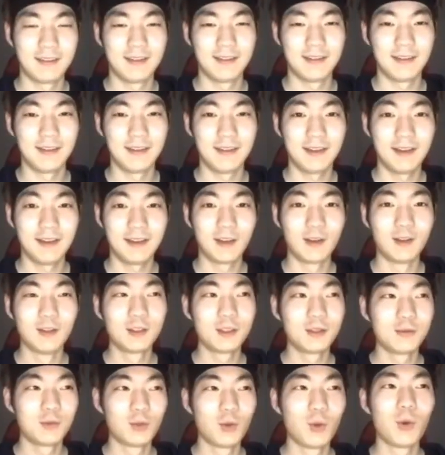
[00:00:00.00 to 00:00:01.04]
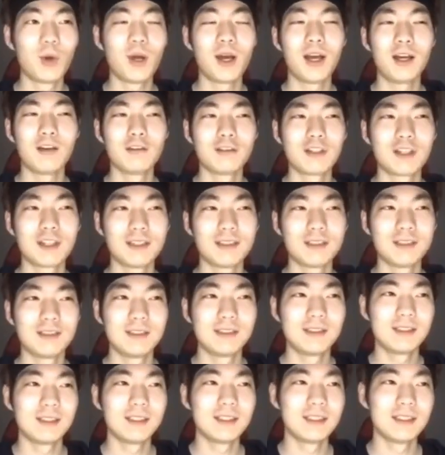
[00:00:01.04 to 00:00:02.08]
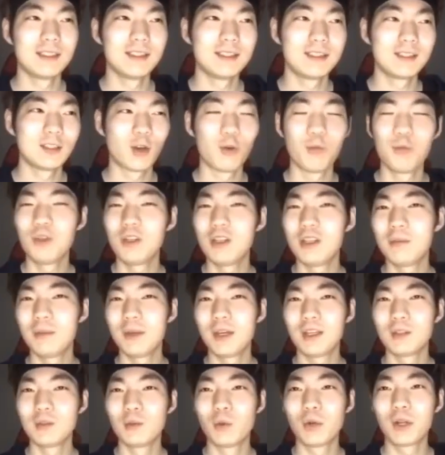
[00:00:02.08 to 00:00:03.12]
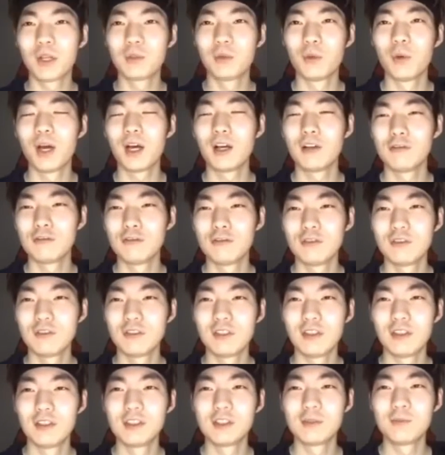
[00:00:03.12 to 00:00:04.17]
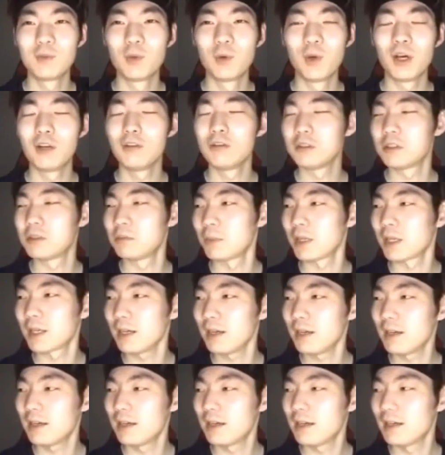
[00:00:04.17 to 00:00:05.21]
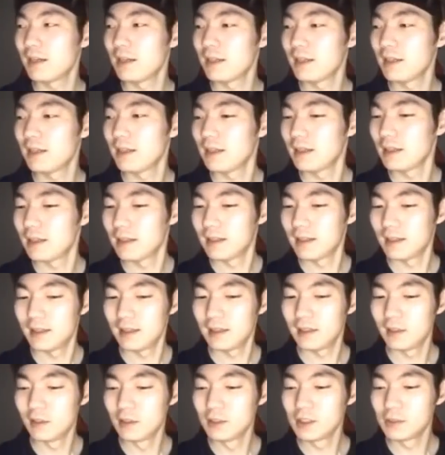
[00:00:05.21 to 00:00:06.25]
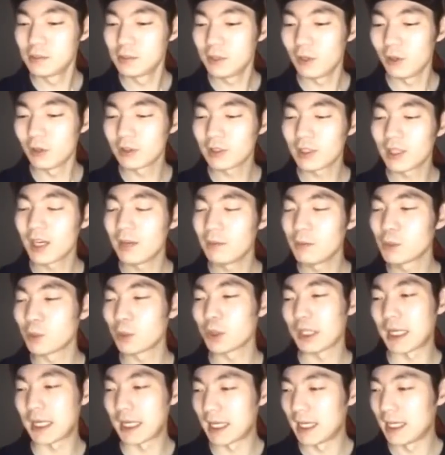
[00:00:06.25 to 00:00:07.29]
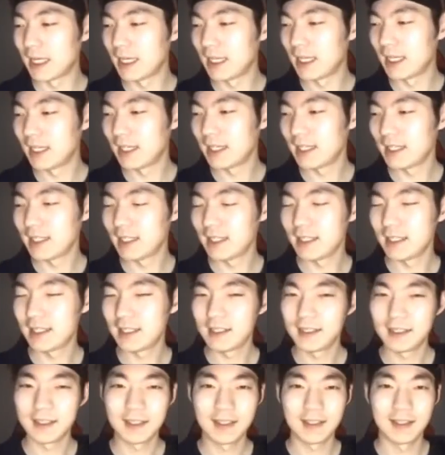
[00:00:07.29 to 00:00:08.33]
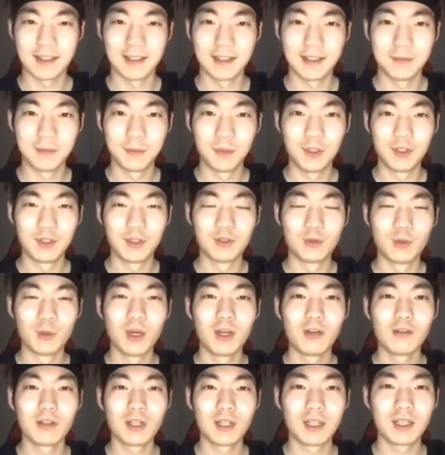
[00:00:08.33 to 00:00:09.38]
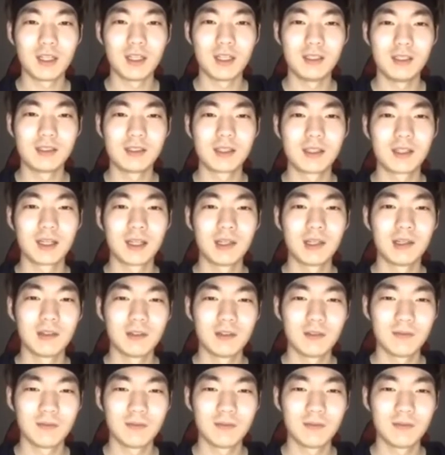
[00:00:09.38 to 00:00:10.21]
네. 연습 노하우라든지, 정필립의 노래 노하우? 연습 노하우 있습니까? 어... 연습을 어떻게 하면 좋다. 뭐 이런 노하우가 있, 을까요